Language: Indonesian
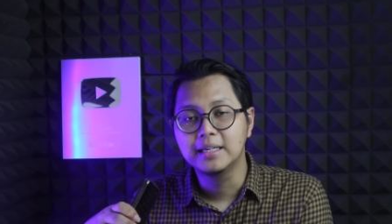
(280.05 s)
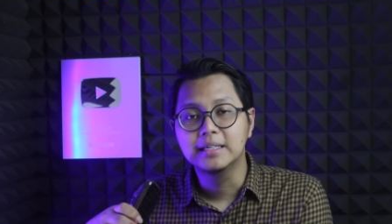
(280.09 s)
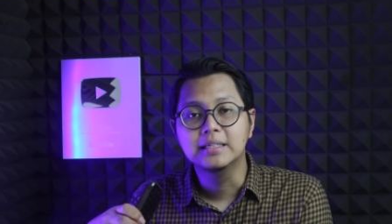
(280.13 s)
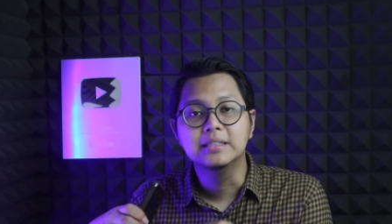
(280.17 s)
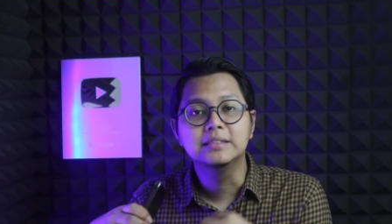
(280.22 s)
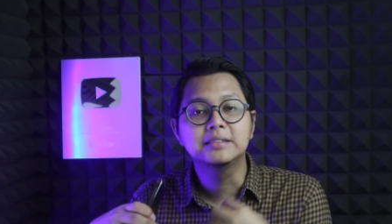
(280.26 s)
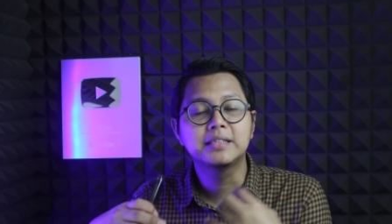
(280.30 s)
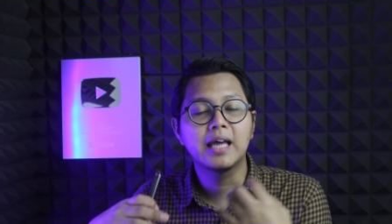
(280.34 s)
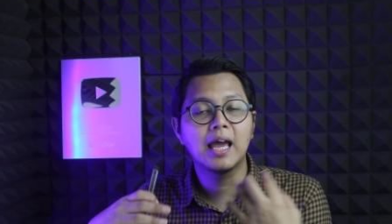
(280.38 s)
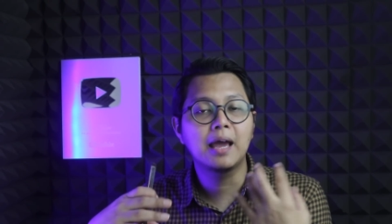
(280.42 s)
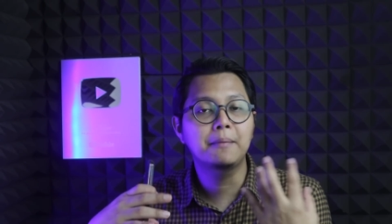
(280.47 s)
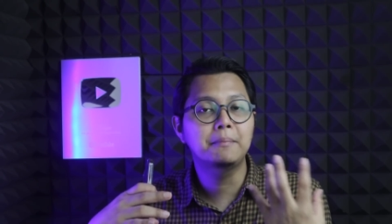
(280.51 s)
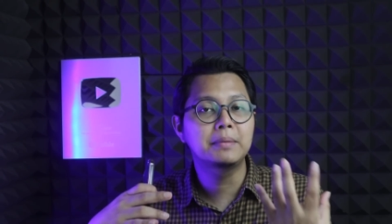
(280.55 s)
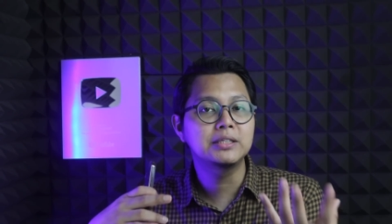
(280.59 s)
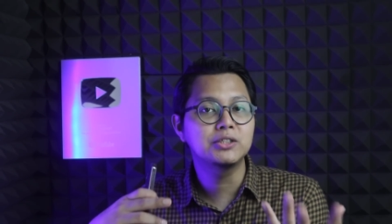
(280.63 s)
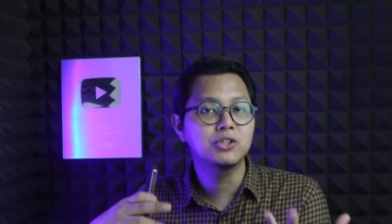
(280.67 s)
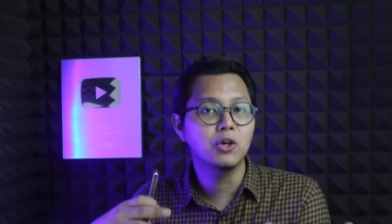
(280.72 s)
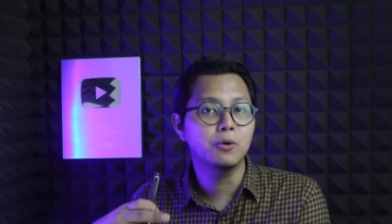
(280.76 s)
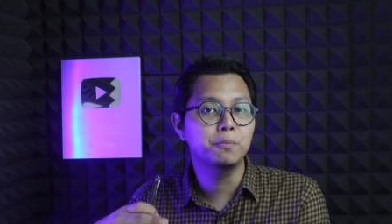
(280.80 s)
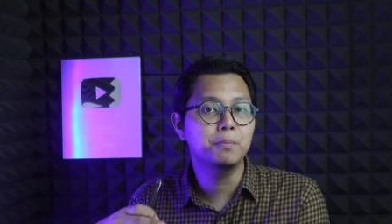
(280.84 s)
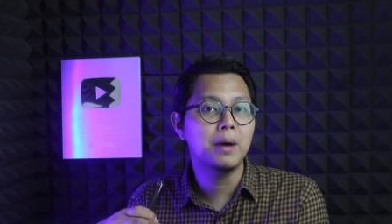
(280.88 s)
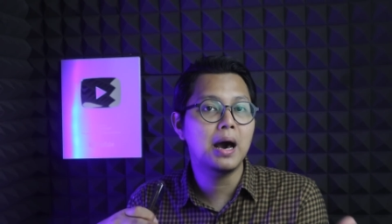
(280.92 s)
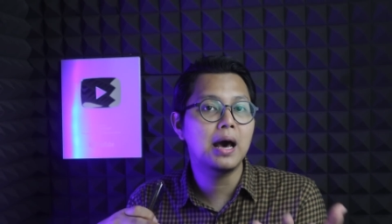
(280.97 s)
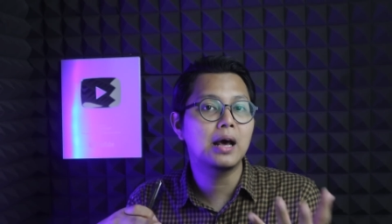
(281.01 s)
Saya
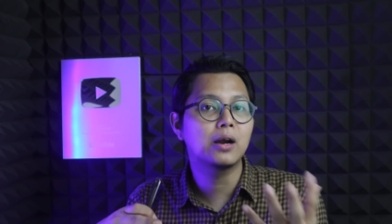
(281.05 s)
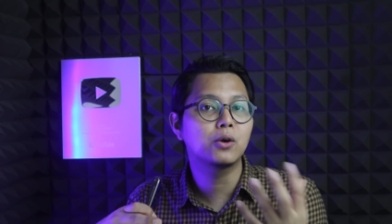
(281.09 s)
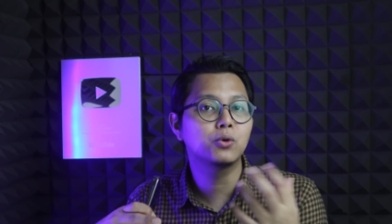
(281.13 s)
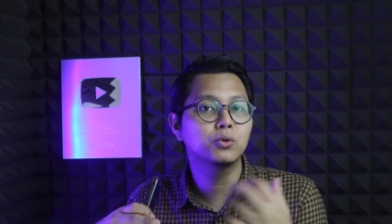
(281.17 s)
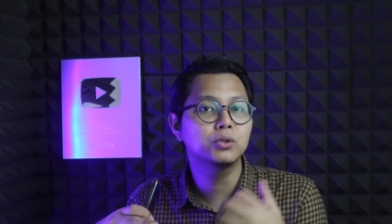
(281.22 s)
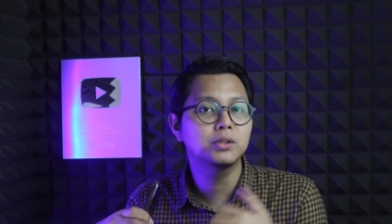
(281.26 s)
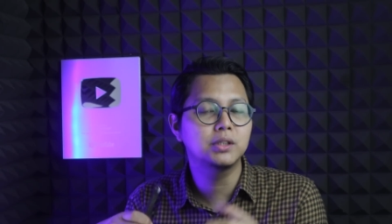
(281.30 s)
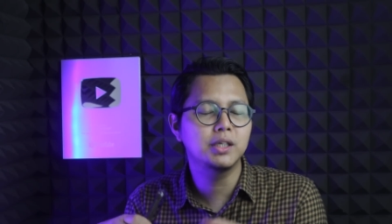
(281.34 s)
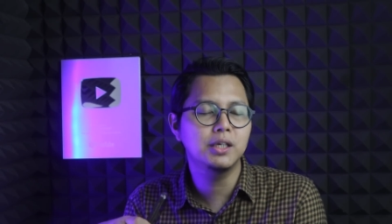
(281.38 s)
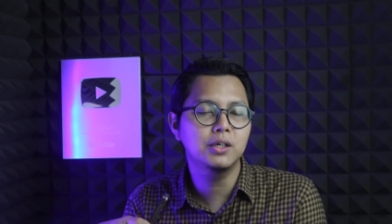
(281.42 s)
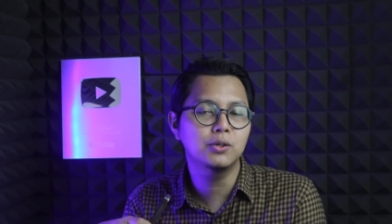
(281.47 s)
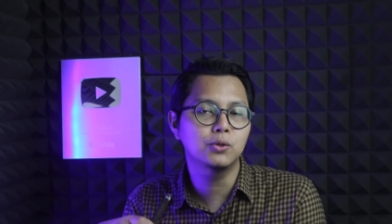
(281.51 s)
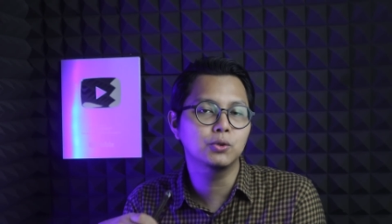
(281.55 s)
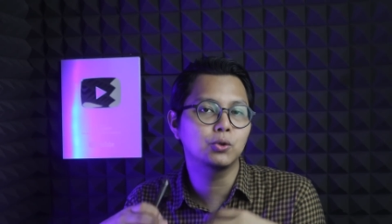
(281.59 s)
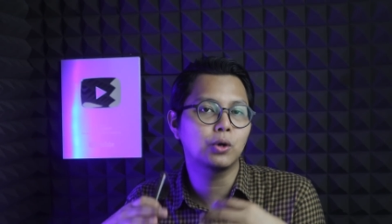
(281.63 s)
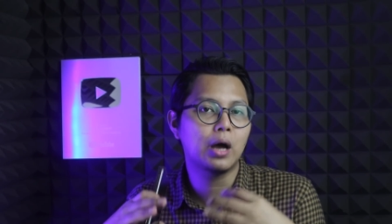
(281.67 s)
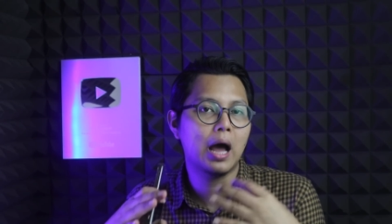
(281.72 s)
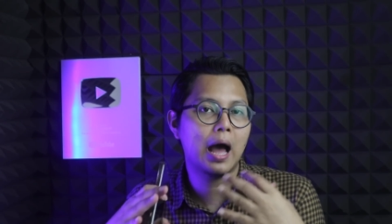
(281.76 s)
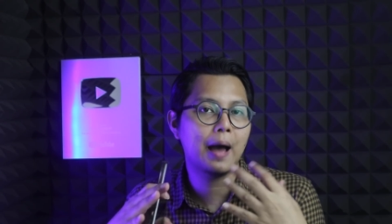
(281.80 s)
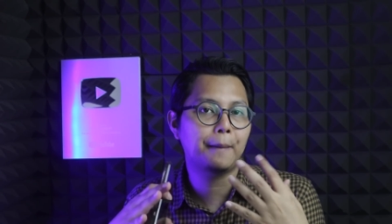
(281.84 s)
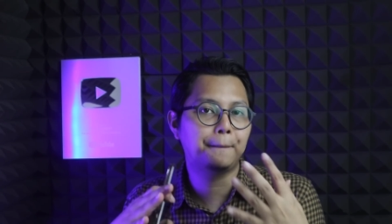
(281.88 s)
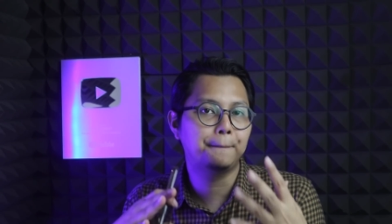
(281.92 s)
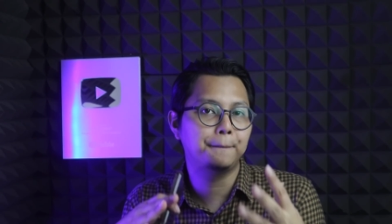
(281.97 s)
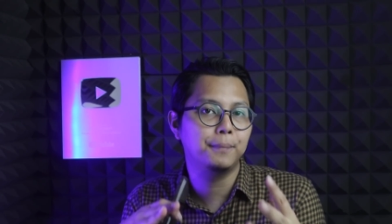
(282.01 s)
mencoba rutin untuk
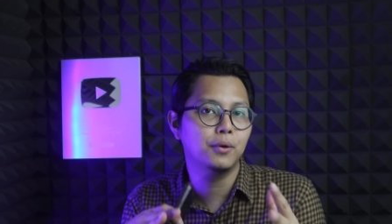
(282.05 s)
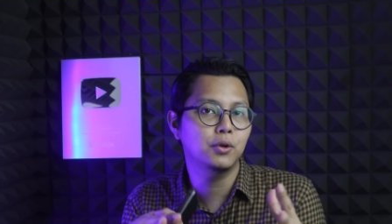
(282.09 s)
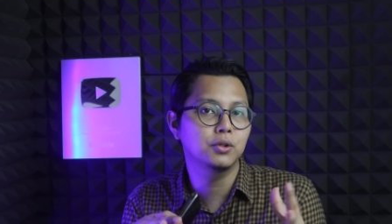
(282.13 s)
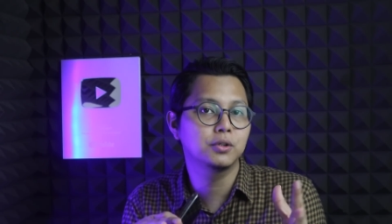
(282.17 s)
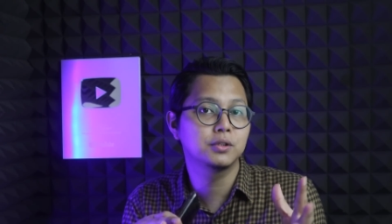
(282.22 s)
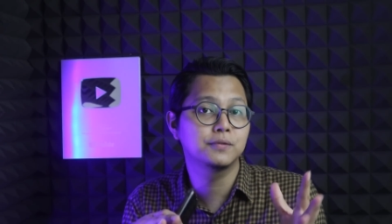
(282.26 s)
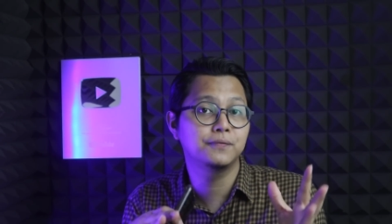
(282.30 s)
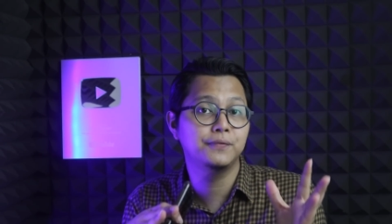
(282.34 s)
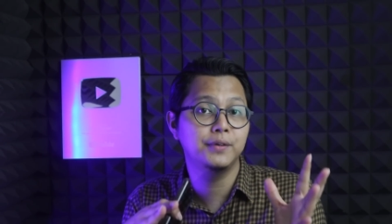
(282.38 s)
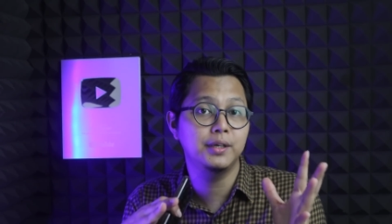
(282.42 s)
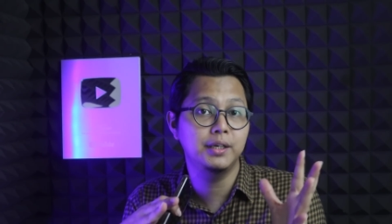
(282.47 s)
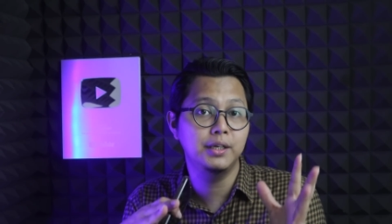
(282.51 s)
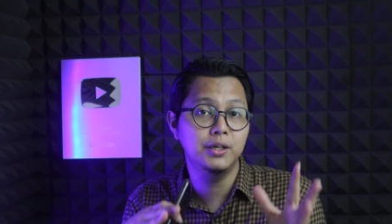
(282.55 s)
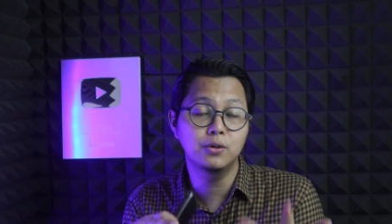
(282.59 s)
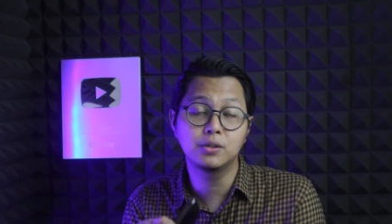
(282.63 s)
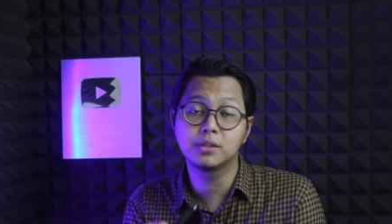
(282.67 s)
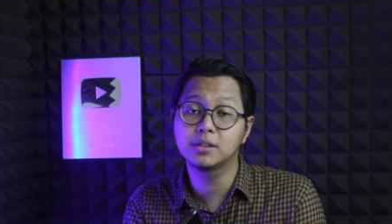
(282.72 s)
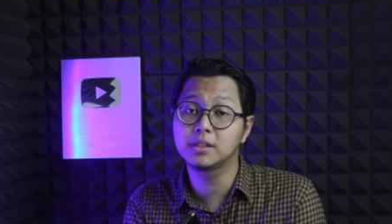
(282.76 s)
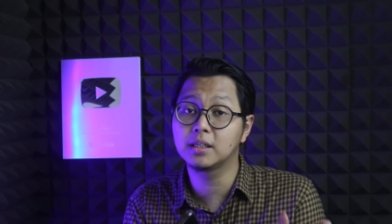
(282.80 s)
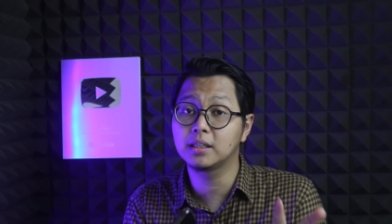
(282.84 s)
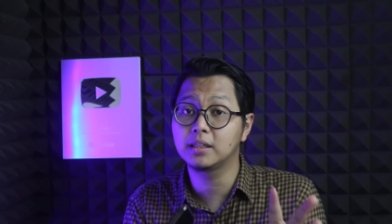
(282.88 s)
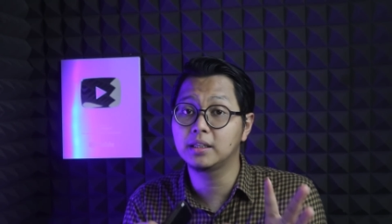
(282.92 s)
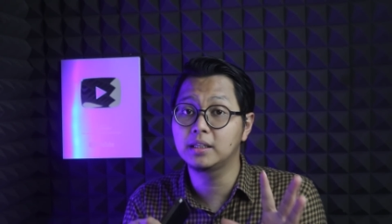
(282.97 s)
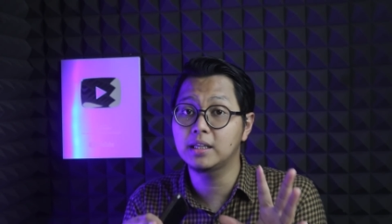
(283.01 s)
upload video
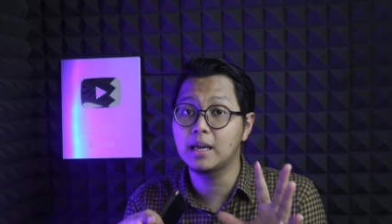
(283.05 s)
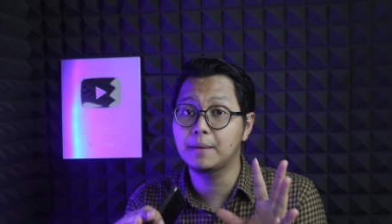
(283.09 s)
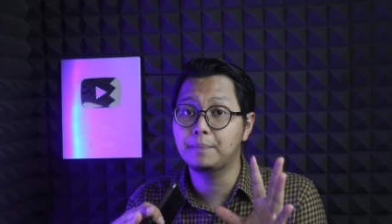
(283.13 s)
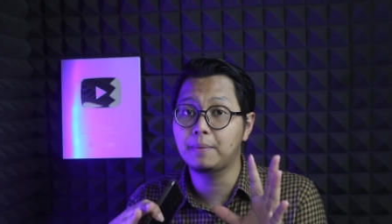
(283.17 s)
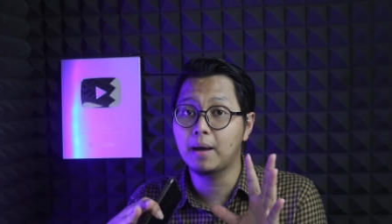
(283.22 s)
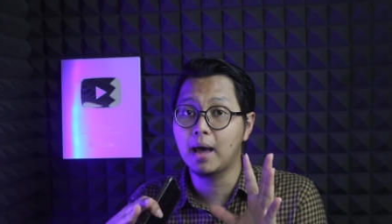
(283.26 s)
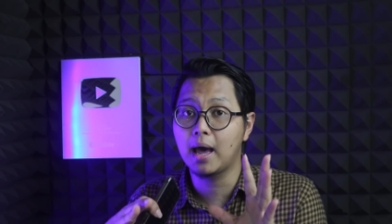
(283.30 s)
setiap